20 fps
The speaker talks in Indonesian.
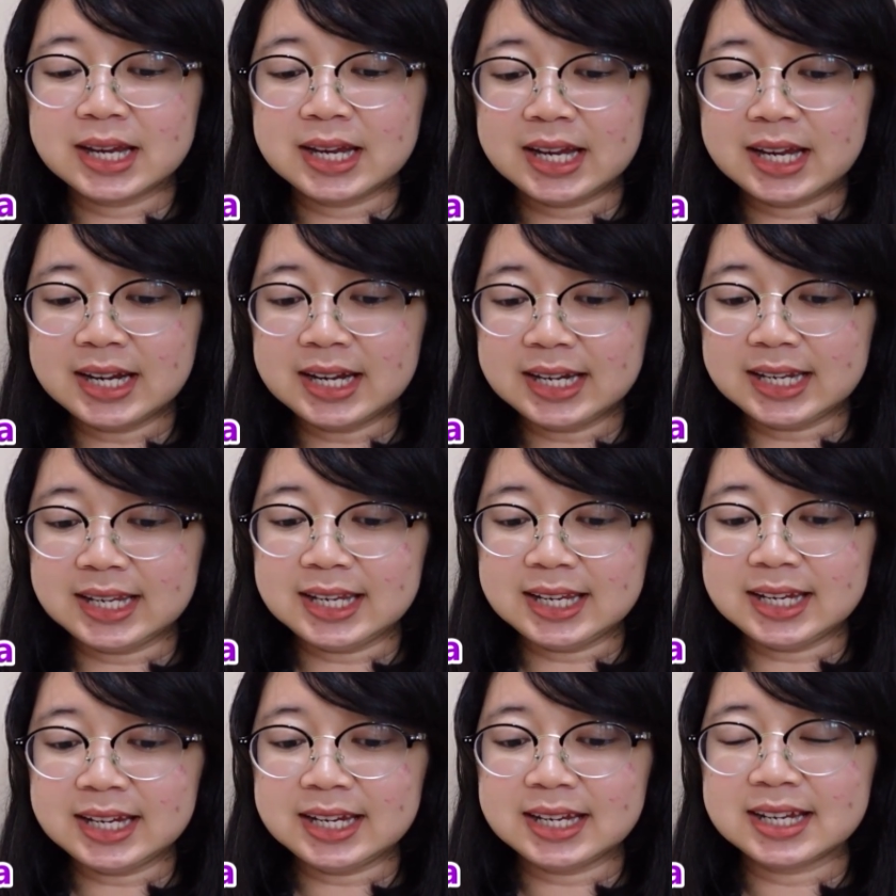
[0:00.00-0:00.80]

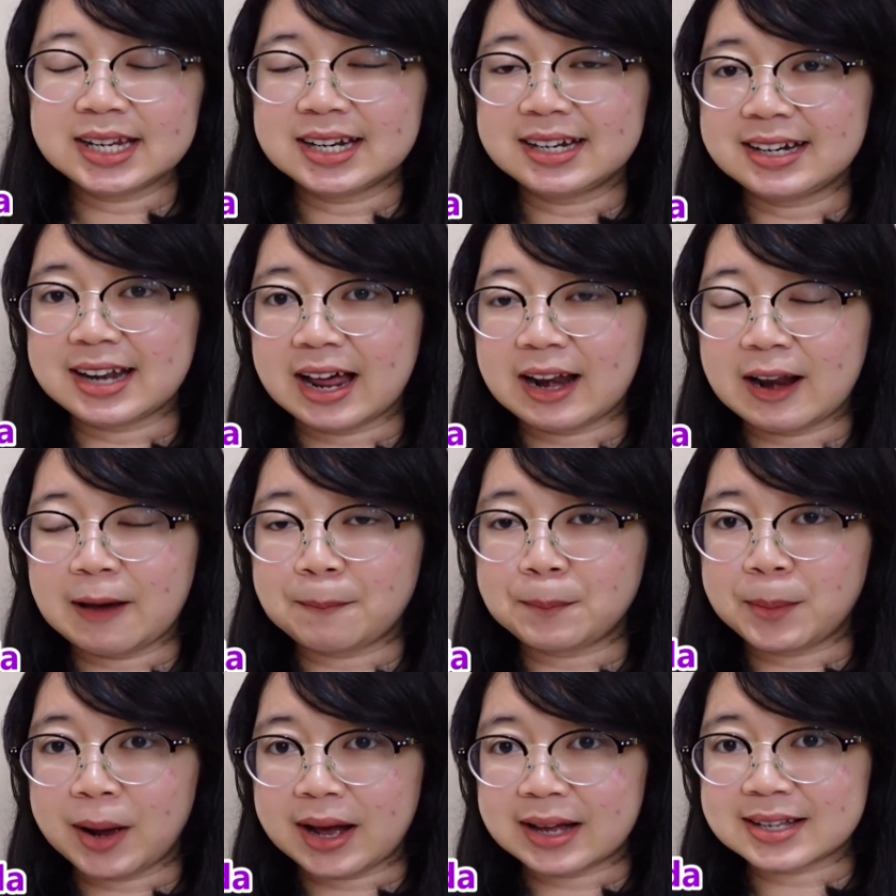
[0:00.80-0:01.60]
Ini
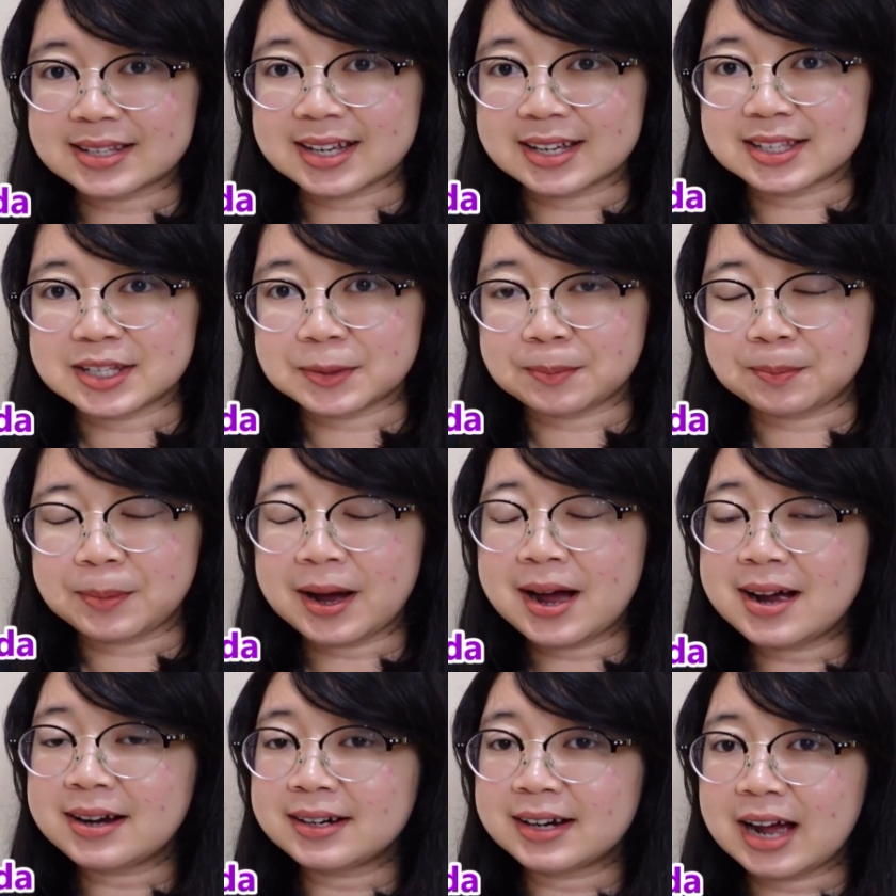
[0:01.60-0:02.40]
dalam bahasa
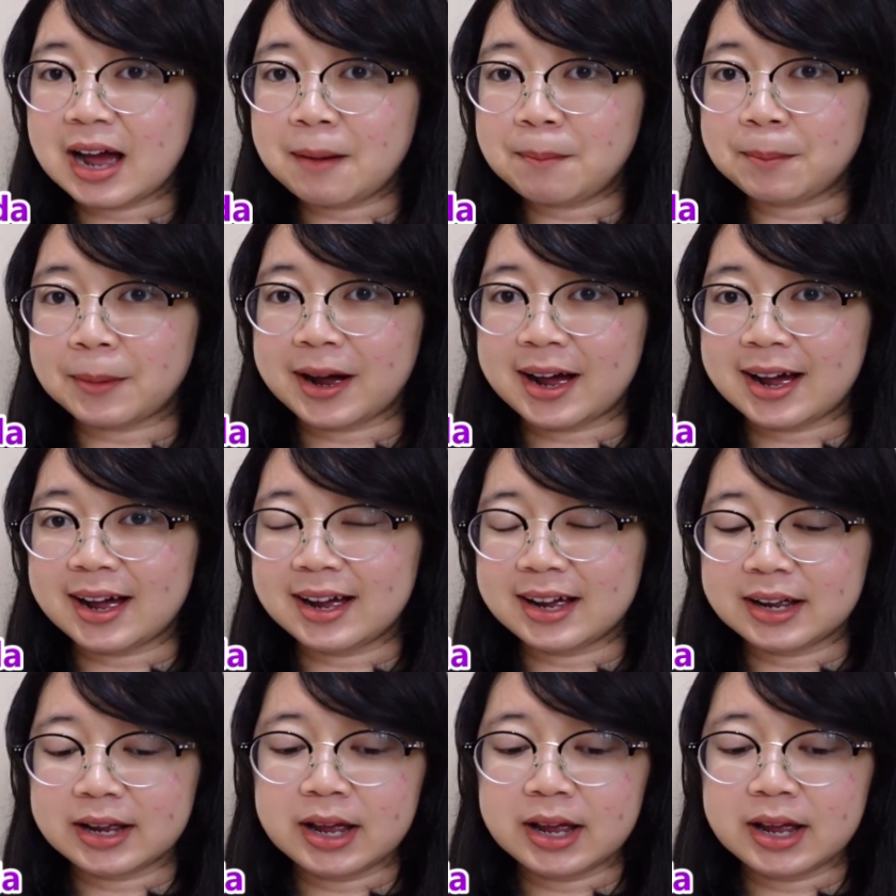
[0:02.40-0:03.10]
Jepang apa?